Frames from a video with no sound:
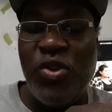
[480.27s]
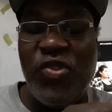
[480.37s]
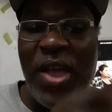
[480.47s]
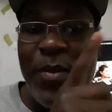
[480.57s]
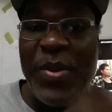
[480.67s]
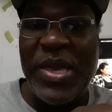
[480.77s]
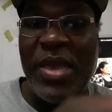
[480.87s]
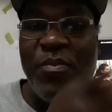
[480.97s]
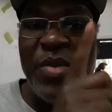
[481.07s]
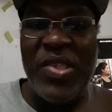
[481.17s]
j'ai appris
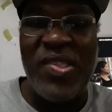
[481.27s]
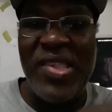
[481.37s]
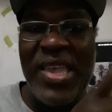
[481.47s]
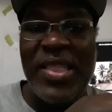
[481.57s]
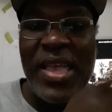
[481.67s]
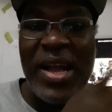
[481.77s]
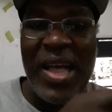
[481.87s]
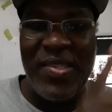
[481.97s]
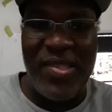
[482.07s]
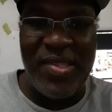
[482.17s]
que Messi était
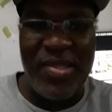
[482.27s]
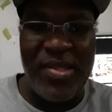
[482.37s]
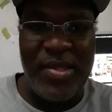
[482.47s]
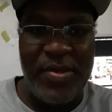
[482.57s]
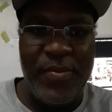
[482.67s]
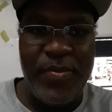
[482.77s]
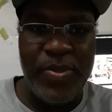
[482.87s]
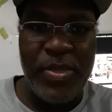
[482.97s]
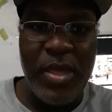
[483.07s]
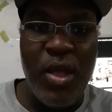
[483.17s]
raciste.
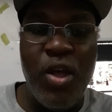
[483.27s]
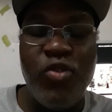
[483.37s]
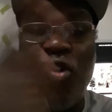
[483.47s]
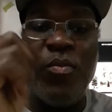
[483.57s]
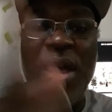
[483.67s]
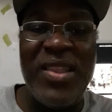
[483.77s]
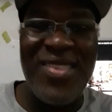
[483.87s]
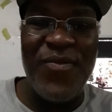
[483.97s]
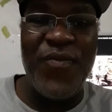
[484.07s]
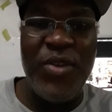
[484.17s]
Tommy
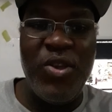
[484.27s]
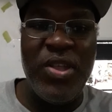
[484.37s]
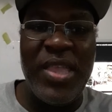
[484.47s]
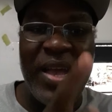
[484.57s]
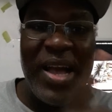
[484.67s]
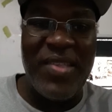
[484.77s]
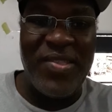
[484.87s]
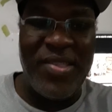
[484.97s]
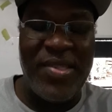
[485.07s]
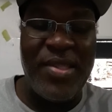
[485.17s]
Figure était
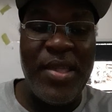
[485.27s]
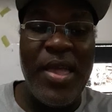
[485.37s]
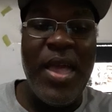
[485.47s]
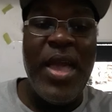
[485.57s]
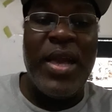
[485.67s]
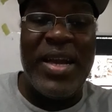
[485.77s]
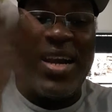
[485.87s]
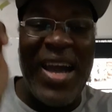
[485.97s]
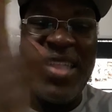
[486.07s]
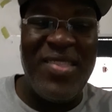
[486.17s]
raciste.
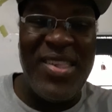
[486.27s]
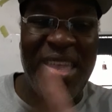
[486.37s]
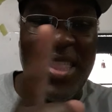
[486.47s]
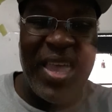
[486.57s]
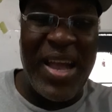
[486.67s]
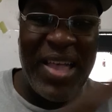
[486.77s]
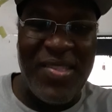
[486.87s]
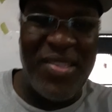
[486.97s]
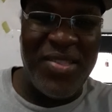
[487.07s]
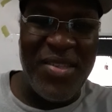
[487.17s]
Grandi était
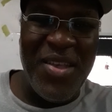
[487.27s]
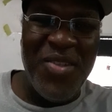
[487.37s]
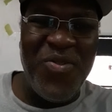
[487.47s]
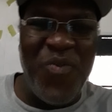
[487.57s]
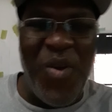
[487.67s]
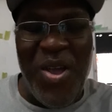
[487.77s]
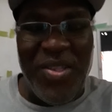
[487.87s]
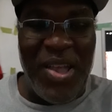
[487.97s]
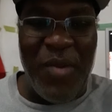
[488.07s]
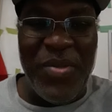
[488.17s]
raciste.
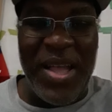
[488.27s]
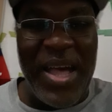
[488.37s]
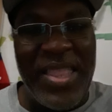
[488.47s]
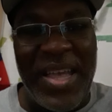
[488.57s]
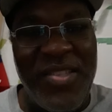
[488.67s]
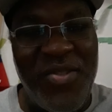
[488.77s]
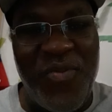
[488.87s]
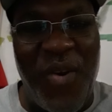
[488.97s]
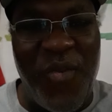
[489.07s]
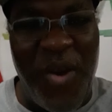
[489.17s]
C'est comme ça, en Haïti, tu
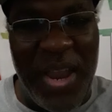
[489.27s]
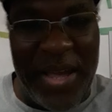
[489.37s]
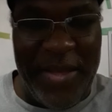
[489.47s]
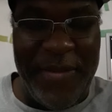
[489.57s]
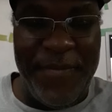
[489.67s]
vas voir là